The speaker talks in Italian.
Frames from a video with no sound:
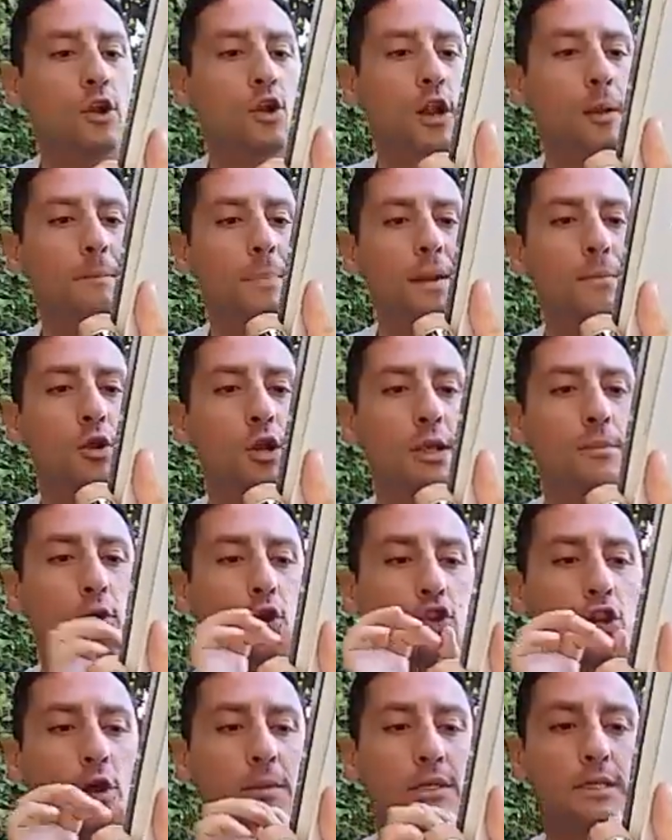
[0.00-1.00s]
Allora, primo
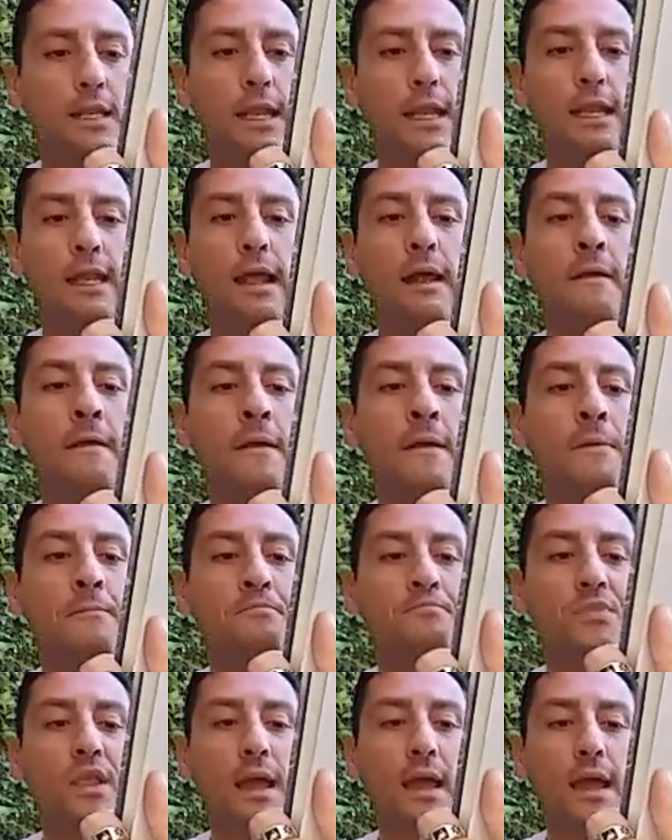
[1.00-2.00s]
libro, Thomas Green,
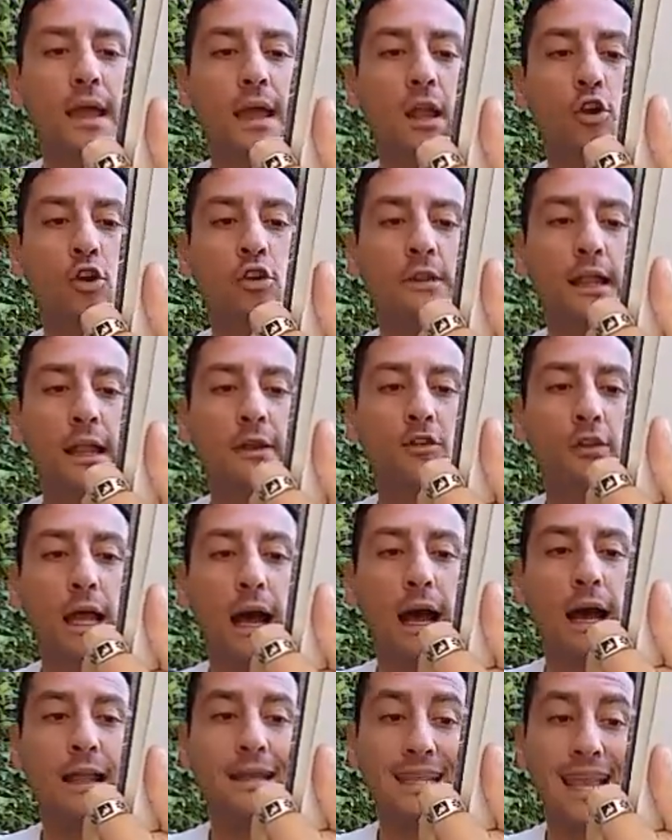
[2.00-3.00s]
eh, Lontano
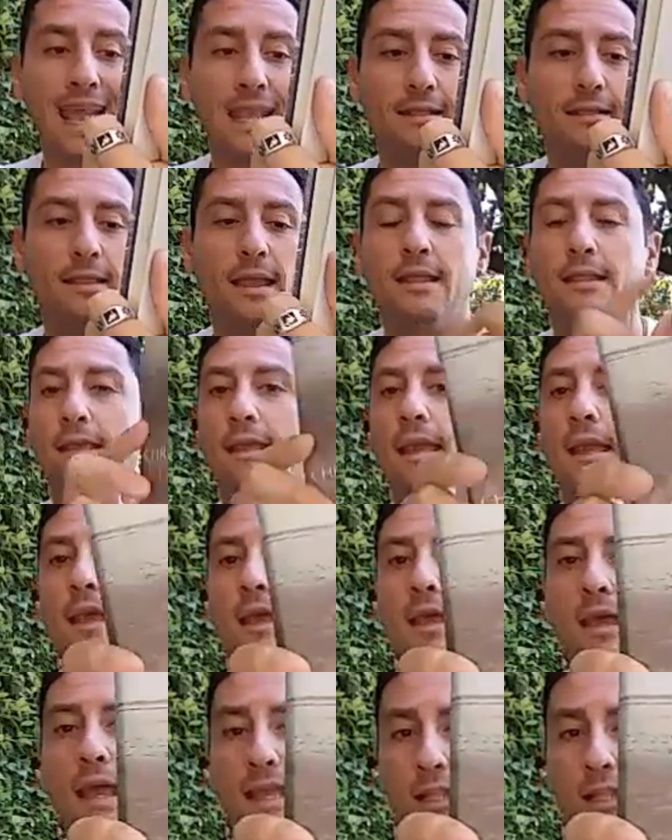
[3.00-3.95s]
da Niente, di eh,